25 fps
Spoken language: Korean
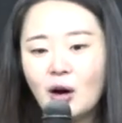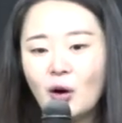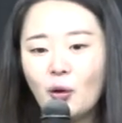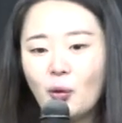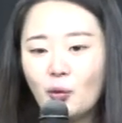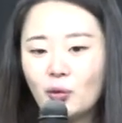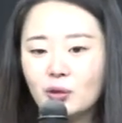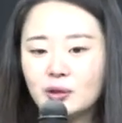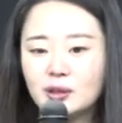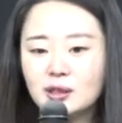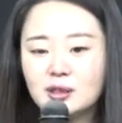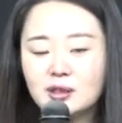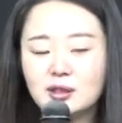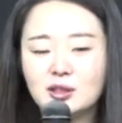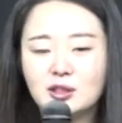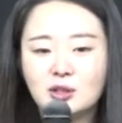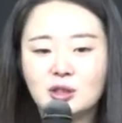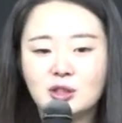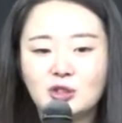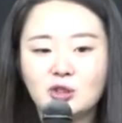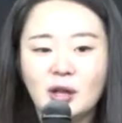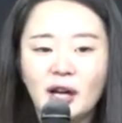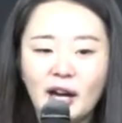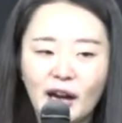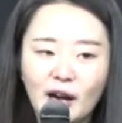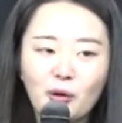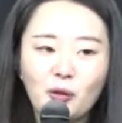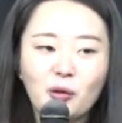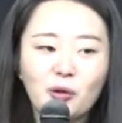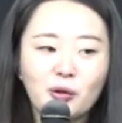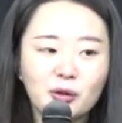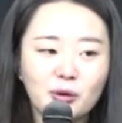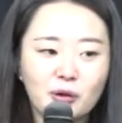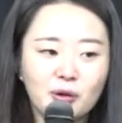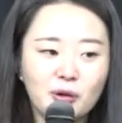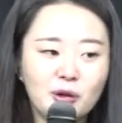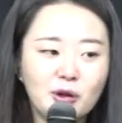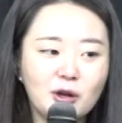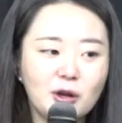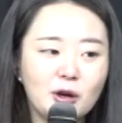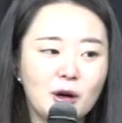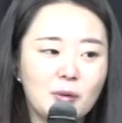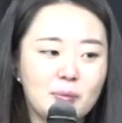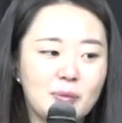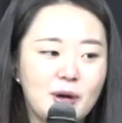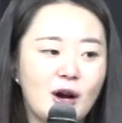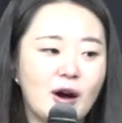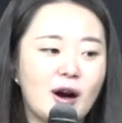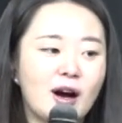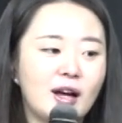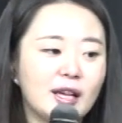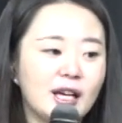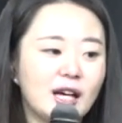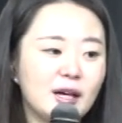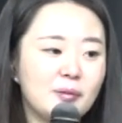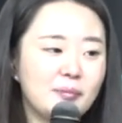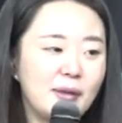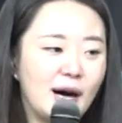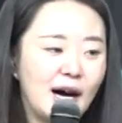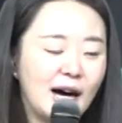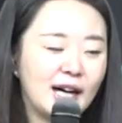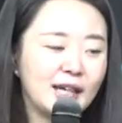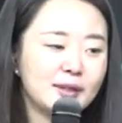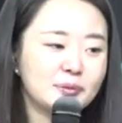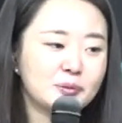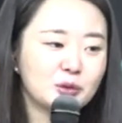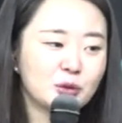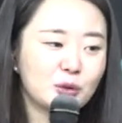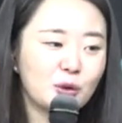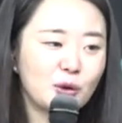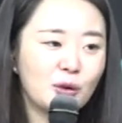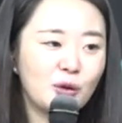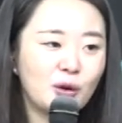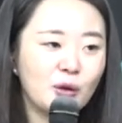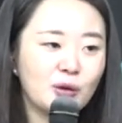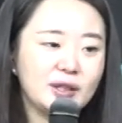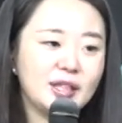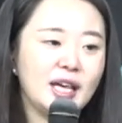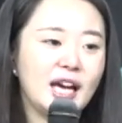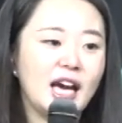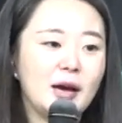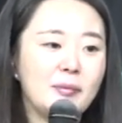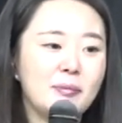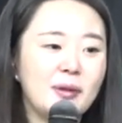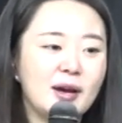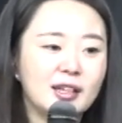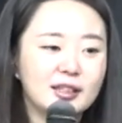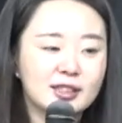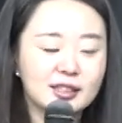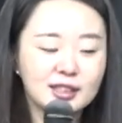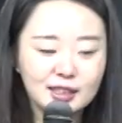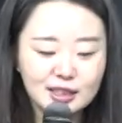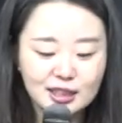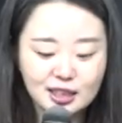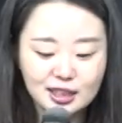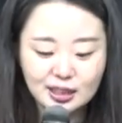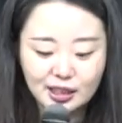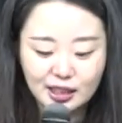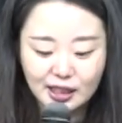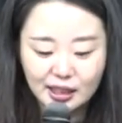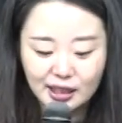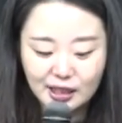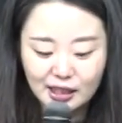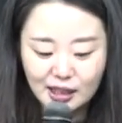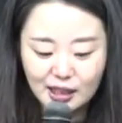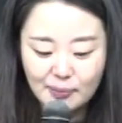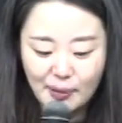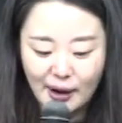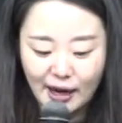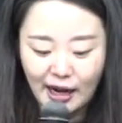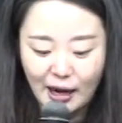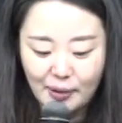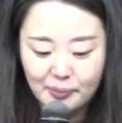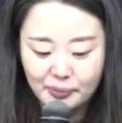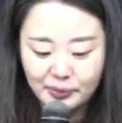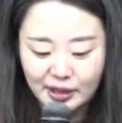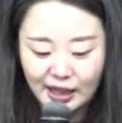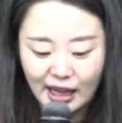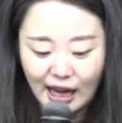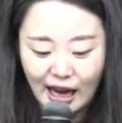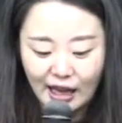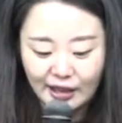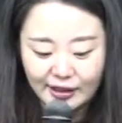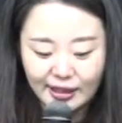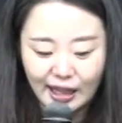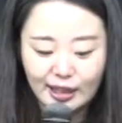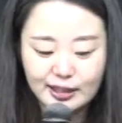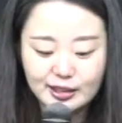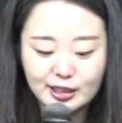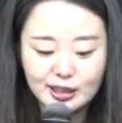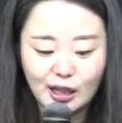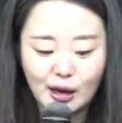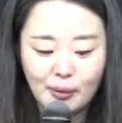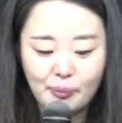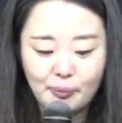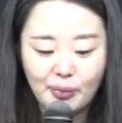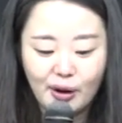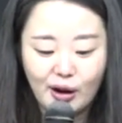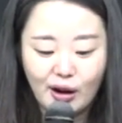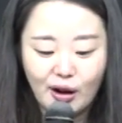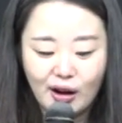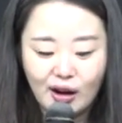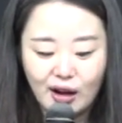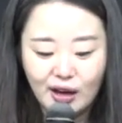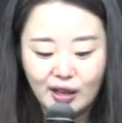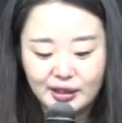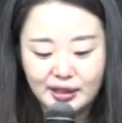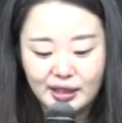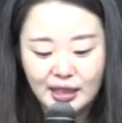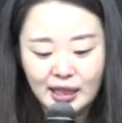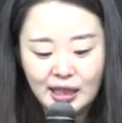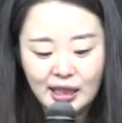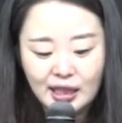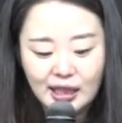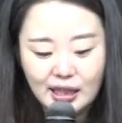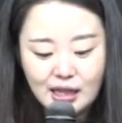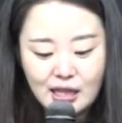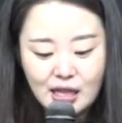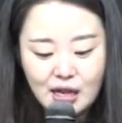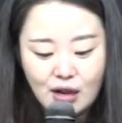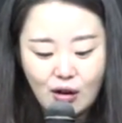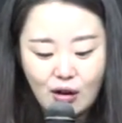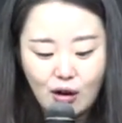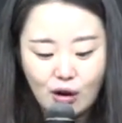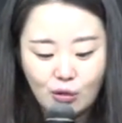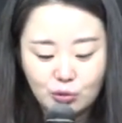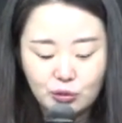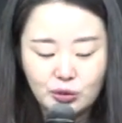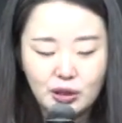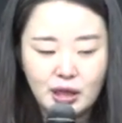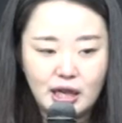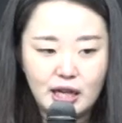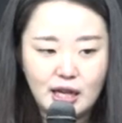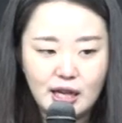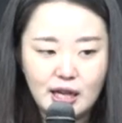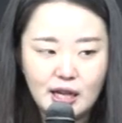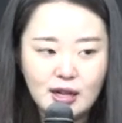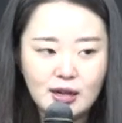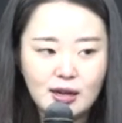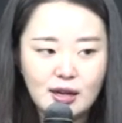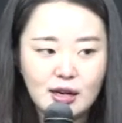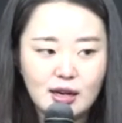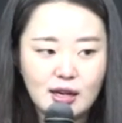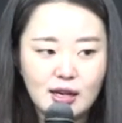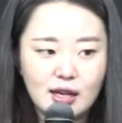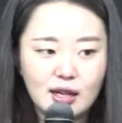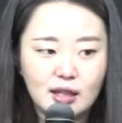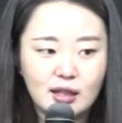오늘 최고로 평안한 마음으로 예배 드리시기를 바랍니다. 다시 한번 어, 우리